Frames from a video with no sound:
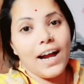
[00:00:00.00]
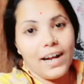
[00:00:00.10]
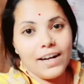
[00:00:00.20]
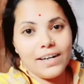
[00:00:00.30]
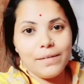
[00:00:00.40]

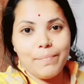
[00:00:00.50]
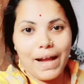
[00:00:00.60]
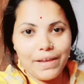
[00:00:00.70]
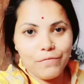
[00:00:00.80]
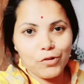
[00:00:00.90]
আর
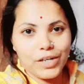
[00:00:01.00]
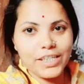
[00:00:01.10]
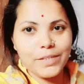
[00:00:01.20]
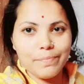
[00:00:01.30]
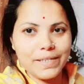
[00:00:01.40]
ভাইফোঁটা
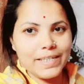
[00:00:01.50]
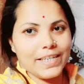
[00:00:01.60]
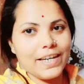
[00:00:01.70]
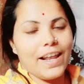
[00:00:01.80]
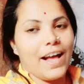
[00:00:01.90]

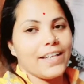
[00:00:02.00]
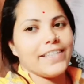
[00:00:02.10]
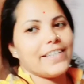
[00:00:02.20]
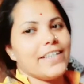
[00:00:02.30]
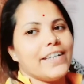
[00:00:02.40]
স্পেশাল
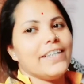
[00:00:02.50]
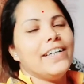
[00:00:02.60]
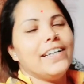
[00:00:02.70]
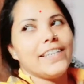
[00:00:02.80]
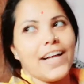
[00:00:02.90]
আজকে
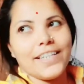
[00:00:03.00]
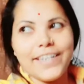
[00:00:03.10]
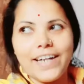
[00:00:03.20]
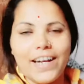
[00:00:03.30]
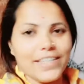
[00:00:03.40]

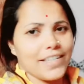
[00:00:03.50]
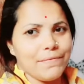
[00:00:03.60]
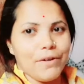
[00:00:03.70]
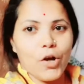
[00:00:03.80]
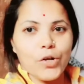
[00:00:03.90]
তাছাড়া আজকের
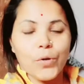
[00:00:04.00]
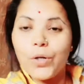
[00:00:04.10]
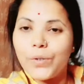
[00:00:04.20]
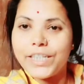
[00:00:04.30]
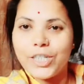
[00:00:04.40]
ব্লগ
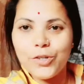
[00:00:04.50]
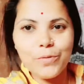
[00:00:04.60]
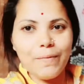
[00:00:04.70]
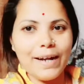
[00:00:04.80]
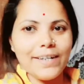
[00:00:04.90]
হলো
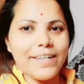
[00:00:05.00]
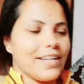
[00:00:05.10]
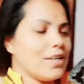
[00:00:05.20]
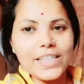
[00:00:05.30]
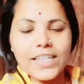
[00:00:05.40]
ত্রিশুর বার্থডে
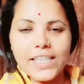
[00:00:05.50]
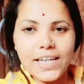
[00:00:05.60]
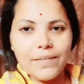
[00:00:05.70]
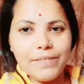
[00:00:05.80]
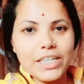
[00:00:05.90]
আজকে
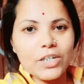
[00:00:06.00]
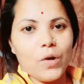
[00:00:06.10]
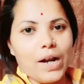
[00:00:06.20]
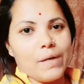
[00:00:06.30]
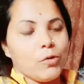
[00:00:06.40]
সেলিব্রেশন
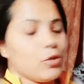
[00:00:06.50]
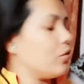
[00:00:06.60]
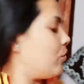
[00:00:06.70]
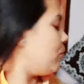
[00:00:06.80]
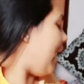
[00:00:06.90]
করার মতো
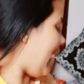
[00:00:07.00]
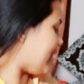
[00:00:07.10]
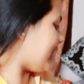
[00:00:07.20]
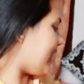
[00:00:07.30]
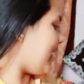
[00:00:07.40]
তো
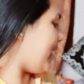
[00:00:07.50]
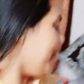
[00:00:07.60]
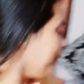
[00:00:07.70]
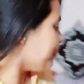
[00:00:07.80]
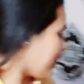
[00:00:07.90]
আজকে
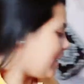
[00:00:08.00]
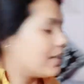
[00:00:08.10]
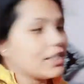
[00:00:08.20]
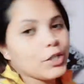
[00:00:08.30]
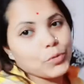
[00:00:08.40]

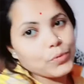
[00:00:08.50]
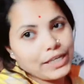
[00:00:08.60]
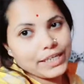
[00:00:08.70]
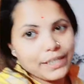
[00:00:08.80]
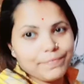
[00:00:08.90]
ত্রিশু
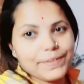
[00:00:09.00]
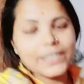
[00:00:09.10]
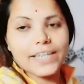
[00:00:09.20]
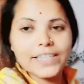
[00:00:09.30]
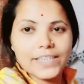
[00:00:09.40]
কি গিফট
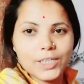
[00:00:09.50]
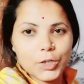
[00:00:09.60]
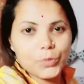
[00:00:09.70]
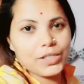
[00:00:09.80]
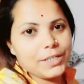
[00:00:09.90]
দিয়েছে
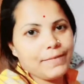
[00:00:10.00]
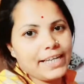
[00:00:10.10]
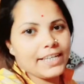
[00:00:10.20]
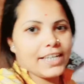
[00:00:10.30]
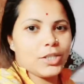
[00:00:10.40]
ত্রিশুর
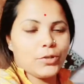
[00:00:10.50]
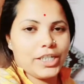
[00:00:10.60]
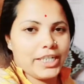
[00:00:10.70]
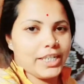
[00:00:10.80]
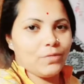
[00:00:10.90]
দিদিভাইকে তো
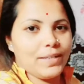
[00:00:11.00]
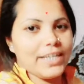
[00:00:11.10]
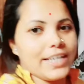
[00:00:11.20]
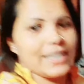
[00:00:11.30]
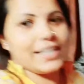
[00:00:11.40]
সেটা
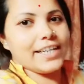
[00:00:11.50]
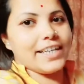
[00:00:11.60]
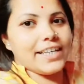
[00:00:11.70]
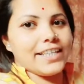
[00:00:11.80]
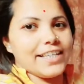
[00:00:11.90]
তোমাদেরকে
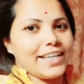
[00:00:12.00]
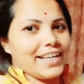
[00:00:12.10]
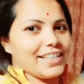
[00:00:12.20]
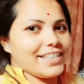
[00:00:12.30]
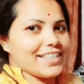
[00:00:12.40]
দেখিয়ে দিই
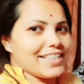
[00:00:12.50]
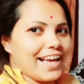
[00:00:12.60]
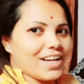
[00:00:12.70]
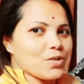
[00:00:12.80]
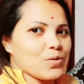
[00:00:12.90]
এই যে
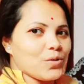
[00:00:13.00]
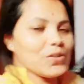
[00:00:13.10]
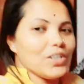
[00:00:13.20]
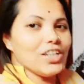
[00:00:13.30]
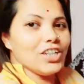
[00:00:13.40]
দেখো
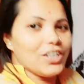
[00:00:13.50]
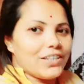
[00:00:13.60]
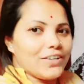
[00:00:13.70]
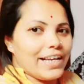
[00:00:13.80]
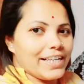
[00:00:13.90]

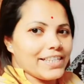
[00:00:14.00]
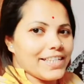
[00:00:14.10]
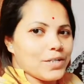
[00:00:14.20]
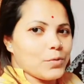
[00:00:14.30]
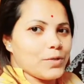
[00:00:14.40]
তো এই
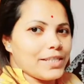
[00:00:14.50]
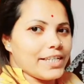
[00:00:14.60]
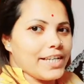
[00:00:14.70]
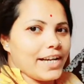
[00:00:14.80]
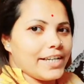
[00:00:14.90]
যে
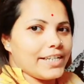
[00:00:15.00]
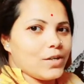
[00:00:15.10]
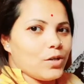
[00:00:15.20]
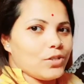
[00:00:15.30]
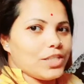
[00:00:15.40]
কুর্তিটা এটা
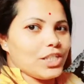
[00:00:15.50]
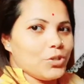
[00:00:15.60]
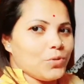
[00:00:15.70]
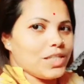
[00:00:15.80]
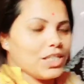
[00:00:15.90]
হলো
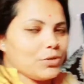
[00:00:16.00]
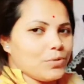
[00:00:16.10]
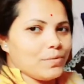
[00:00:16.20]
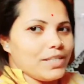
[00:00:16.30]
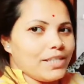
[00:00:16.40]
ত্রিশু
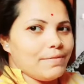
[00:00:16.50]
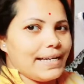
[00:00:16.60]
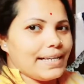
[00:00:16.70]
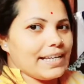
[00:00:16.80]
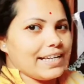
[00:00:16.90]
ত্রিশুর
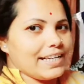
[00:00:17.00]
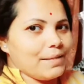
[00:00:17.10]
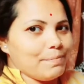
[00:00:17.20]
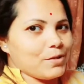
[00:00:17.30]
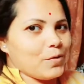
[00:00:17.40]
দিদিভাইকে
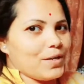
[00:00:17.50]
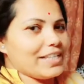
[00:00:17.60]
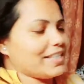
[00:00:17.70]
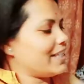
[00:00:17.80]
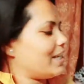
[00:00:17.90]
গিফট
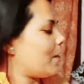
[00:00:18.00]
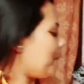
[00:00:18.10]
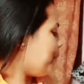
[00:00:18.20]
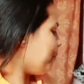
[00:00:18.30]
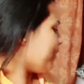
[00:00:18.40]
করেছে
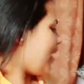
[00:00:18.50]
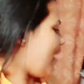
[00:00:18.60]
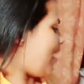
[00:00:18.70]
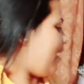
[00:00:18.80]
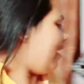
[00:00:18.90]

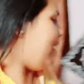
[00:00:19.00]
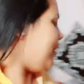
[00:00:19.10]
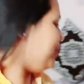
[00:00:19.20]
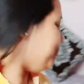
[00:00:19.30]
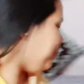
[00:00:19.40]
আর